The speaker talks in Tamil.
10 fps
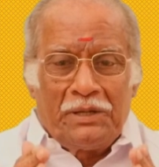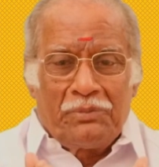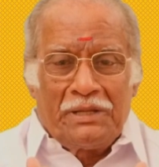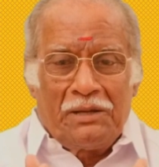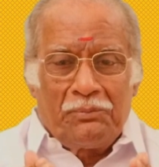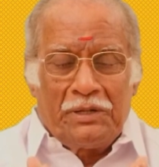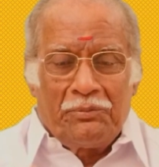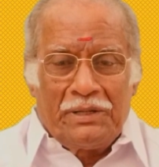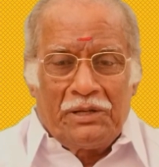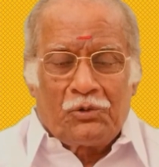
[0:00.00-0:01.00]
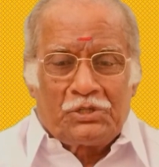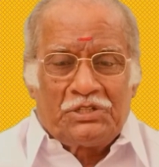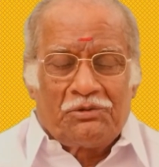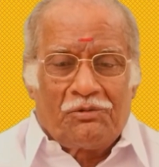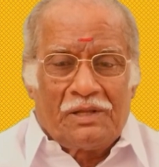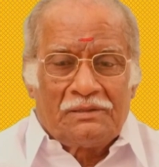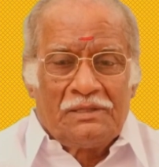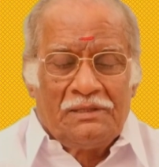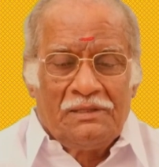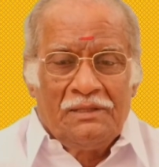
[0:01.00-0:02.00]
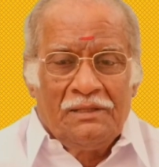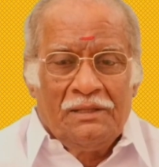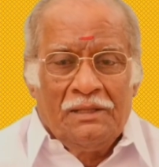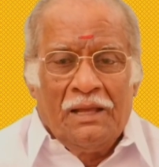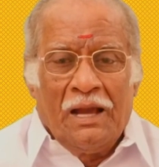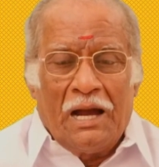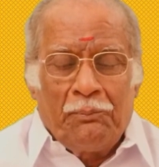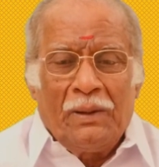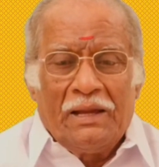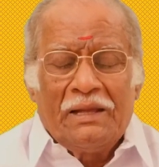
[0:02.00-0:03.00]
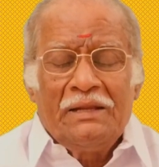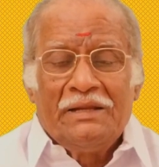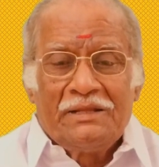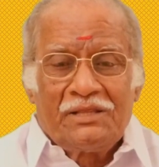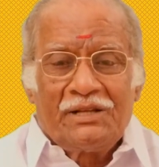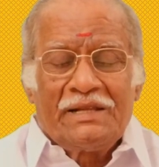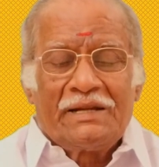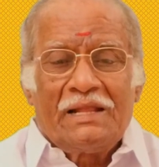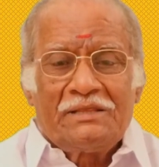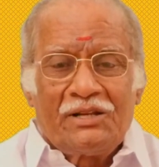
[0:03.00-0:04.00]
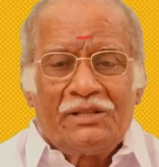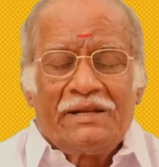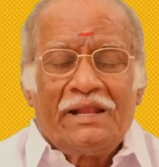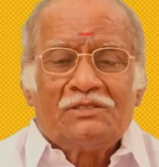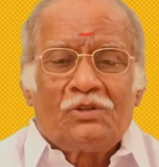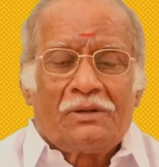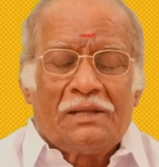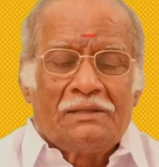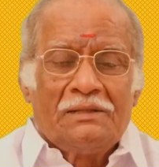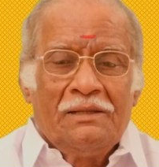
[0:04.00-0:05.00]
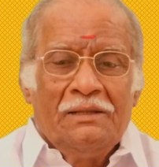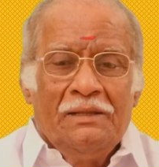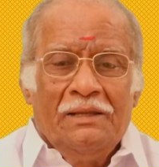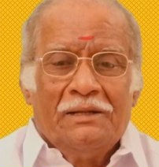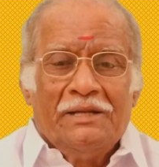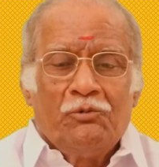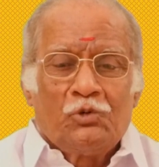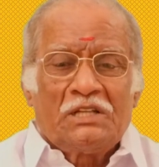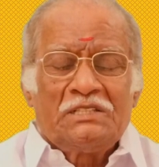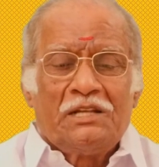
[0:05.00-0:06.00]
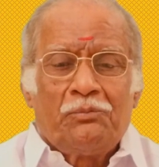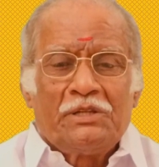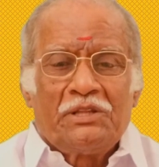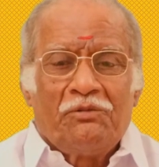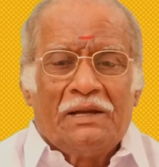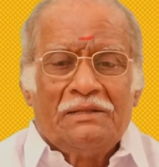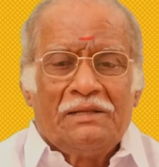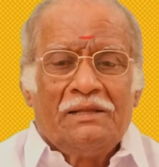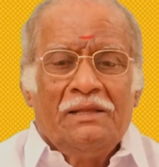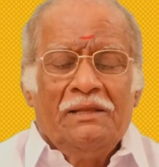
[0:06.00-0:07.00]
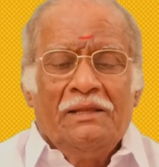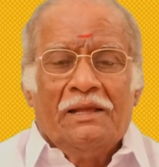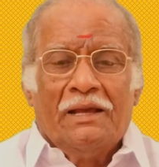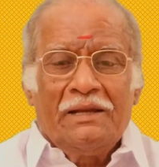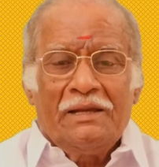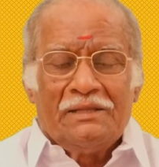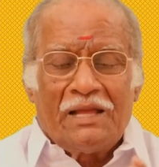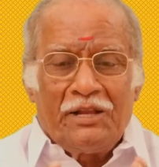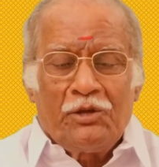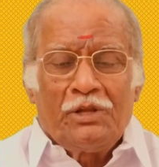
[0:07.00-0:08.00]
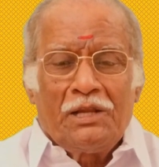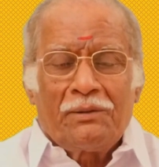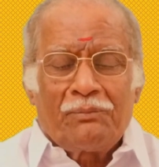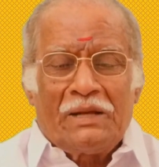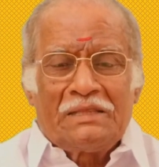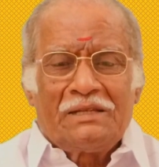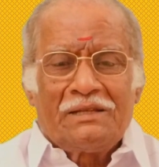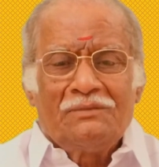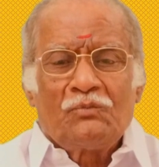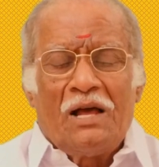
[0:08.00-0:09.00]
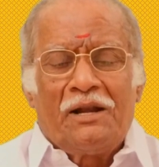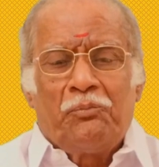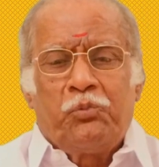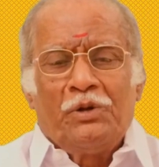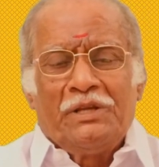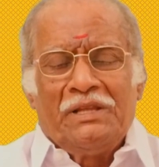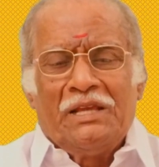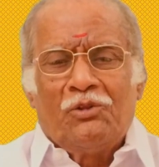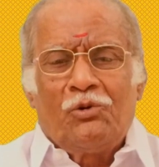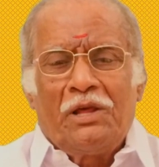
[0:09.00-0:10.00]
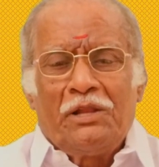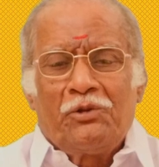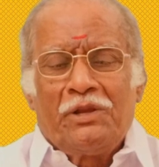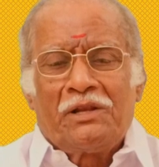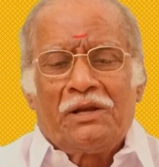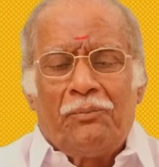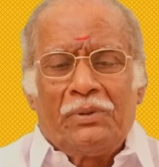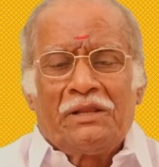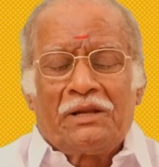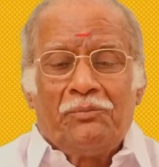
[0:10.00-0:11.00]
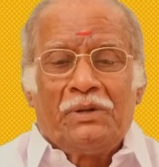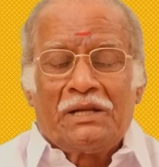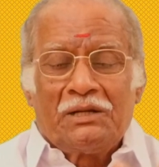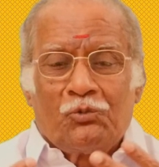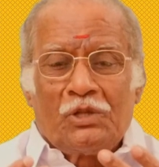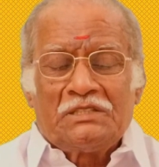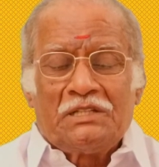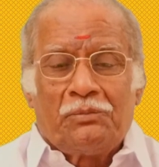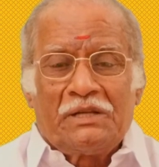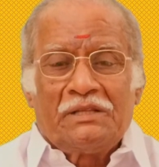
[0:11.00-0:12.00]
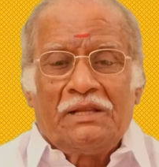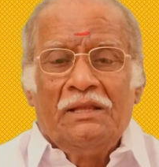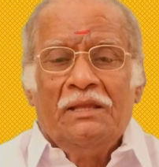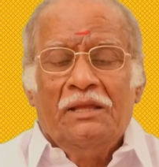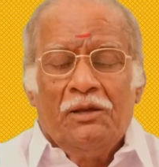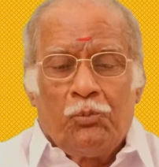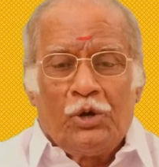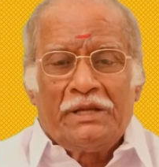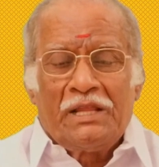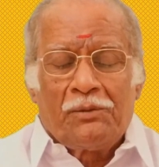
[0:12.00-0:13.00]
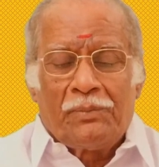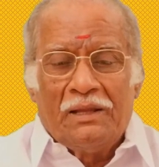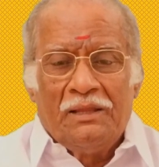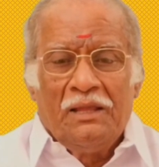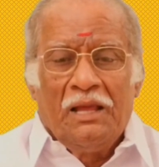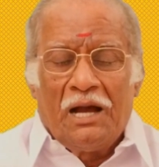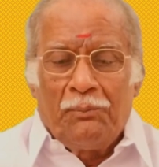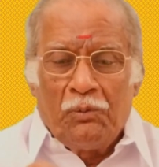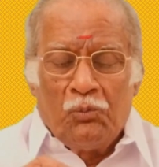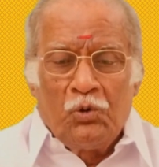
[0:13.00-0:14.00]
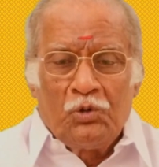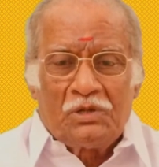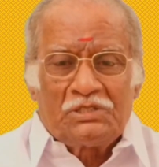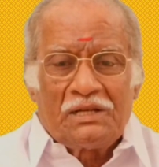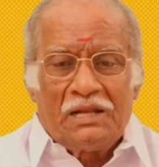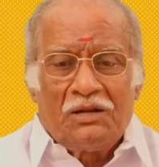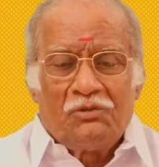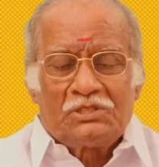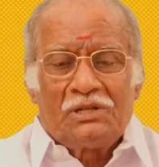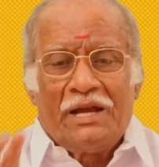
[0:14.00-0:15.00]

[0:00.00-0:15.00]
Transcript: படிப்படியாக படிப்படியாக குறைச்சிட்டு வருவார் அப்போ நீ திருந்திக்கிடா திருந்திக்கிடான்னு சொல்கிறாரு நீ உதாசீனப்படுத்திடுவேன் இந்த அறிகுறியெலாம் பார்த்துட்டு அட போய் இது ஏதோ ஒரு அறிகுறி இருக்குது அப்படி இருக்குது இப்படி இருக்குன்னு உதாசீனப்படுத்திட்டு போயிட்டே இருப்பேன் அப்போ மூணு வருஷம் நாலு வருஷம்